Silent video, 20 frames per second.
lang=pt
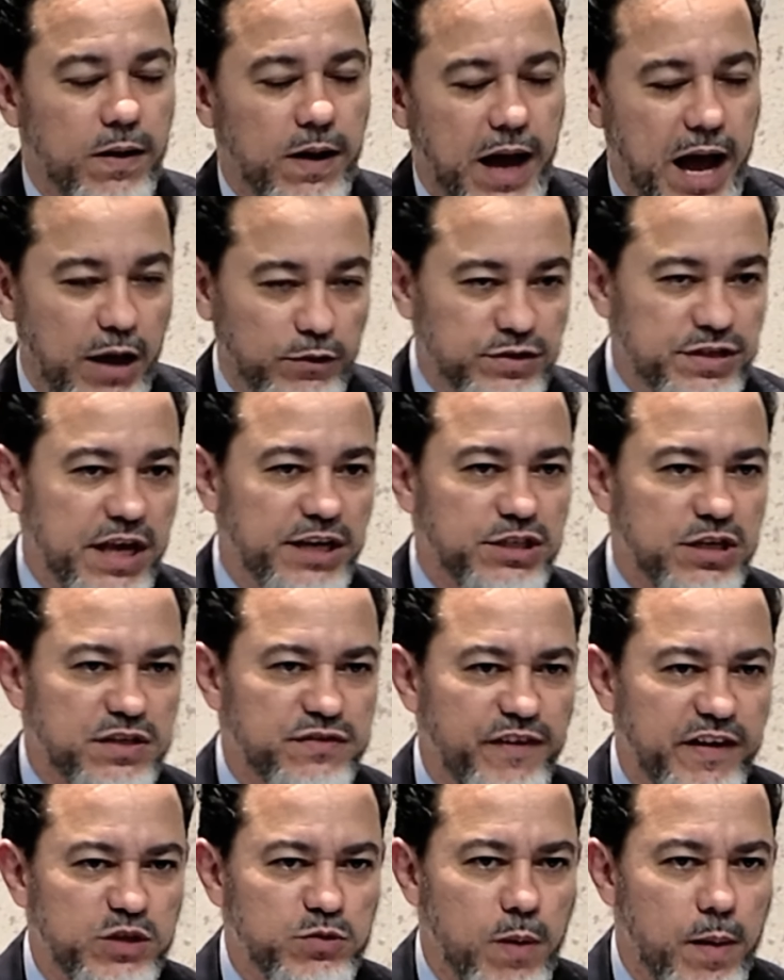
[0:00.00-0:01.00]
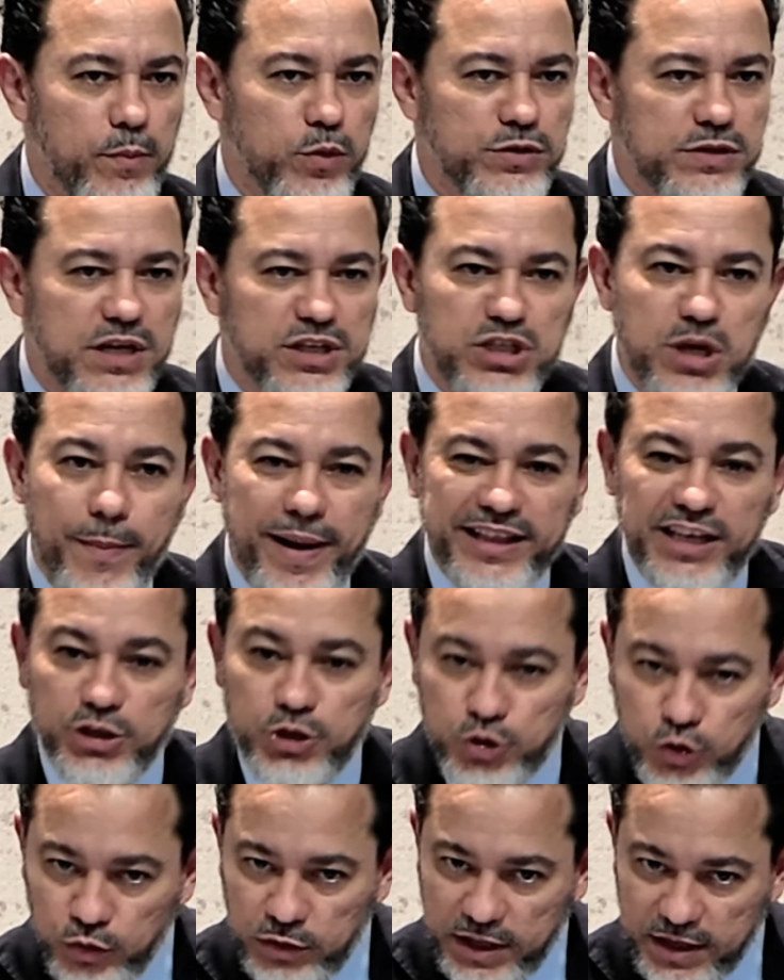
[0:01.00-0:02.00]
Raul Seixas fez uma música chamada
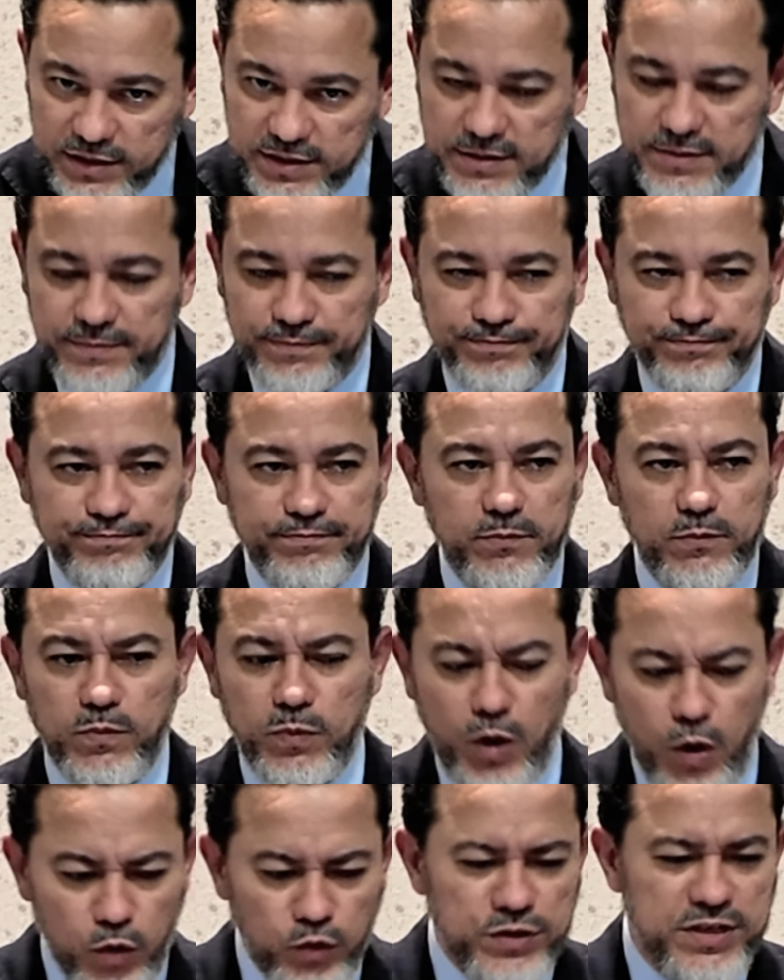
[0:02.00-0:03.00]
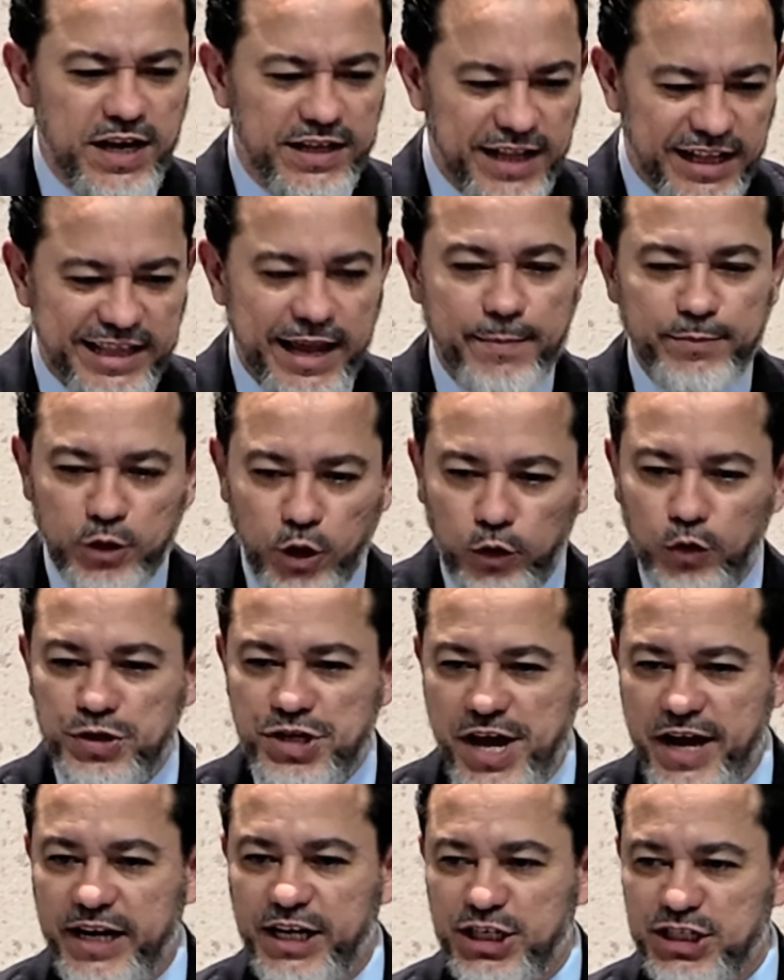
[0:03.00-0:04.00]
Judas, usando a
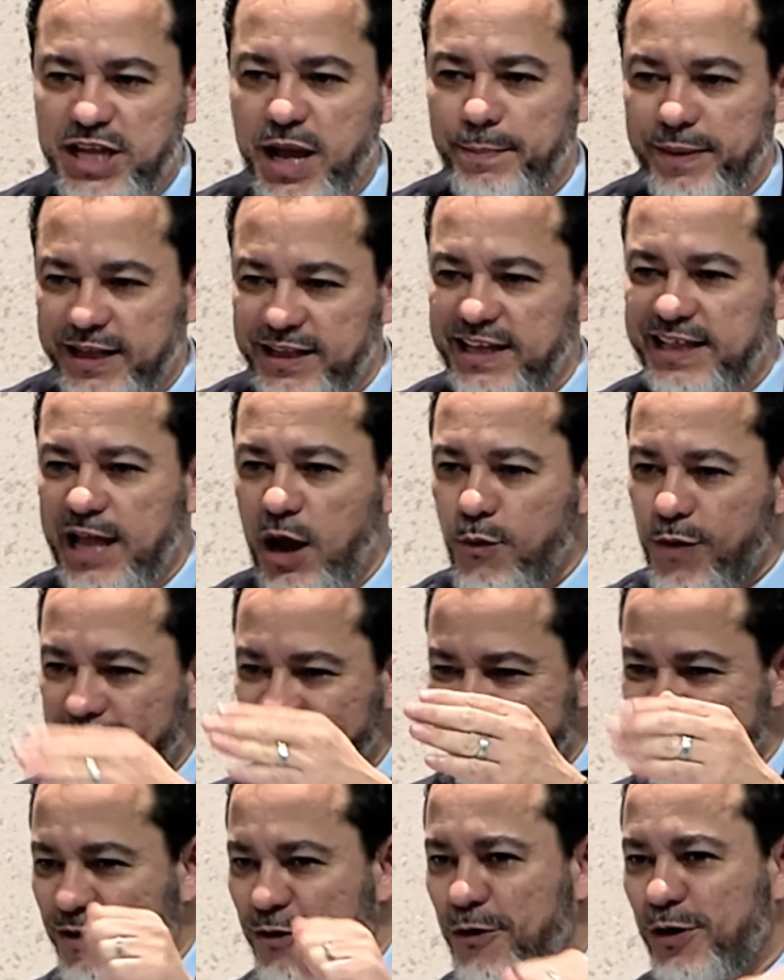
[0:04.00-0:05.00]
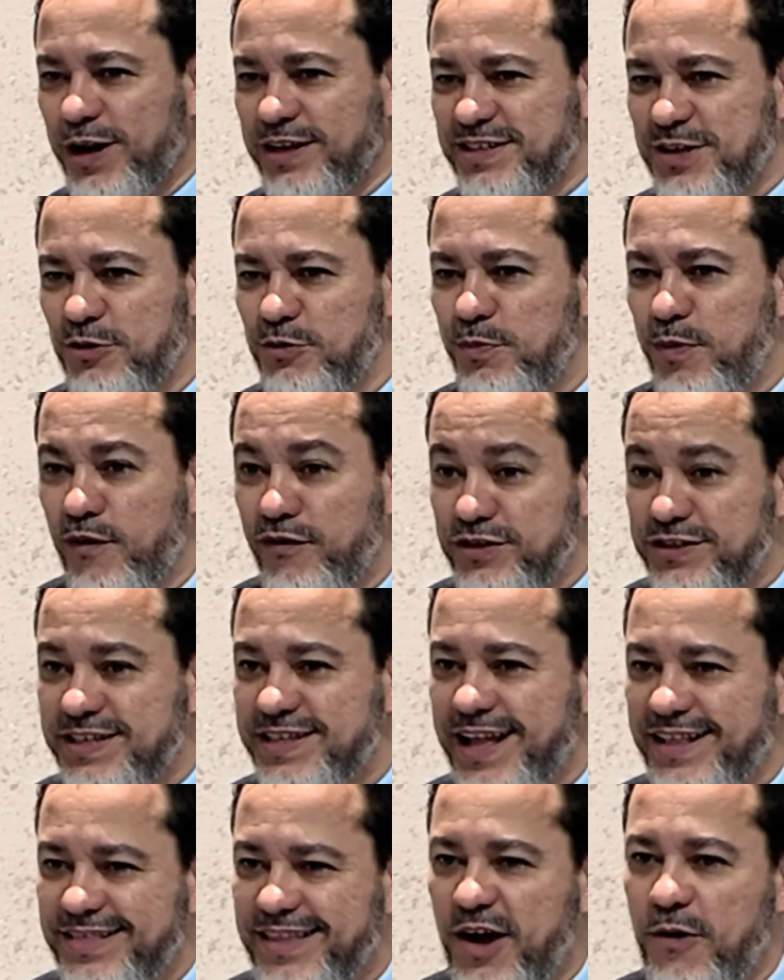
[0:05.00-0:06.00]
terminologia cristã para tentar alcançar o coração do povo
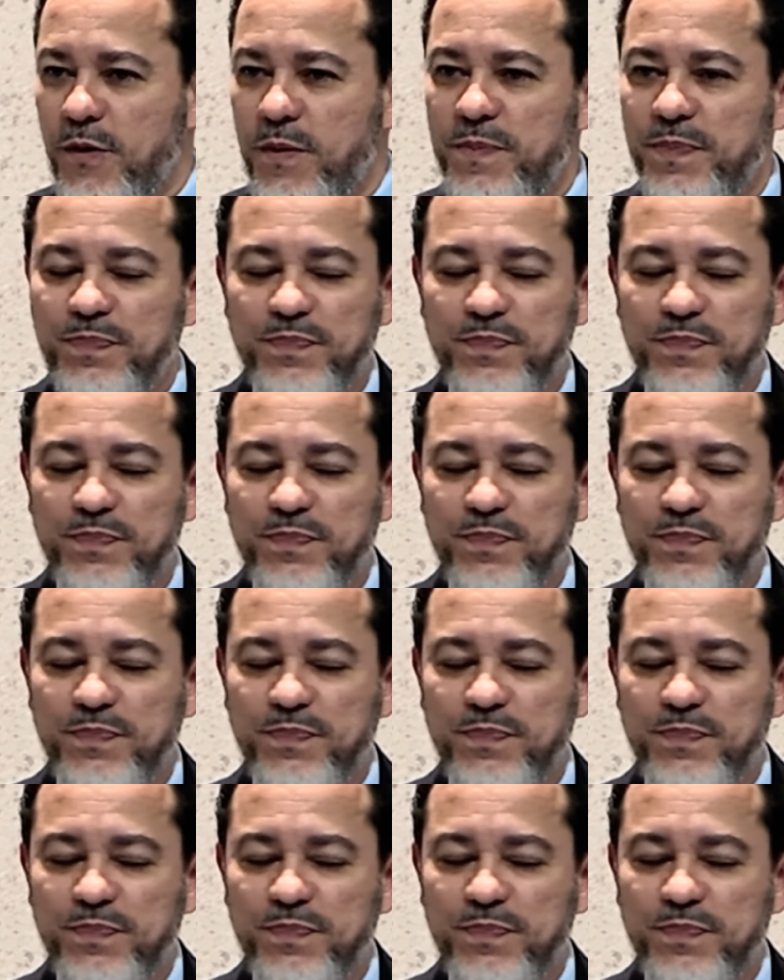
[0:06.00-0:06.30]
ocidental.